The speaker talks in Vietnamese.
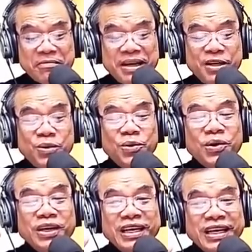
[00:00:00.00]
bẫy
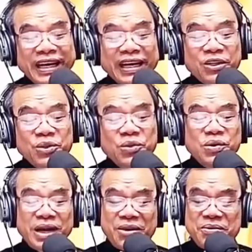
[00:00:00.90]
của kẻ
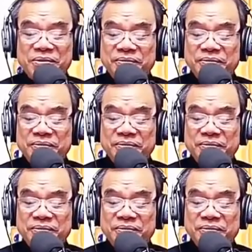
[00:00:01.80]
tố cáo.